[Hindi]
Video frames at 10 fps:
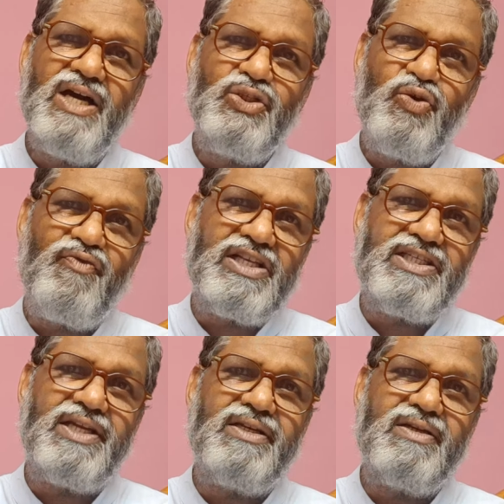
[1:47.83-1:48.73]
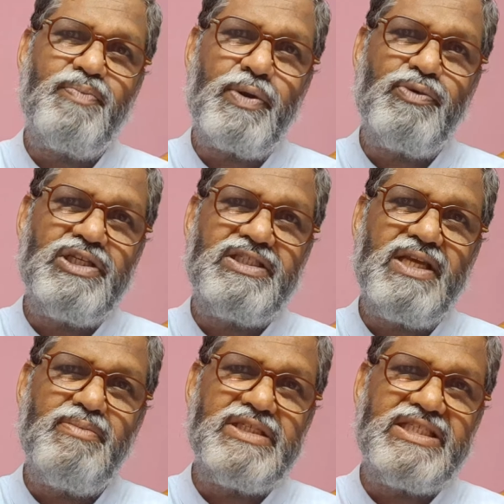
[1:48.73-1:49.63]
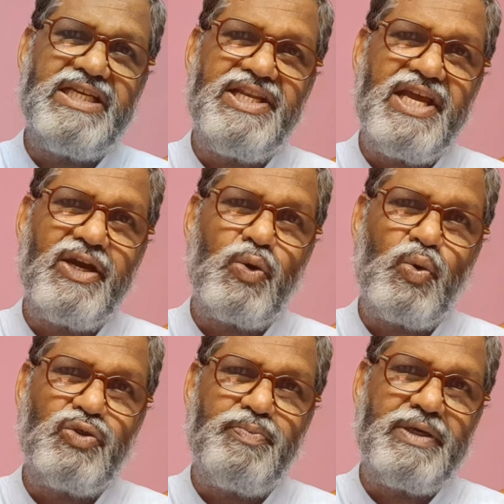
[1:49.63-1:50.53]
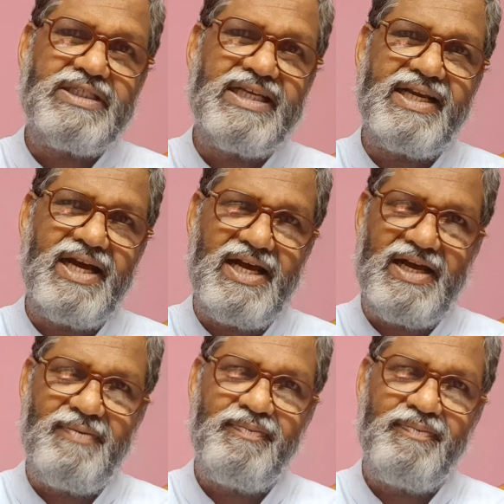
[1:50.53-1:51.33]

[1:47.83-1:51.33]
जो वचन प्रभु ईसा मसीह ने क्रूस पर से कहा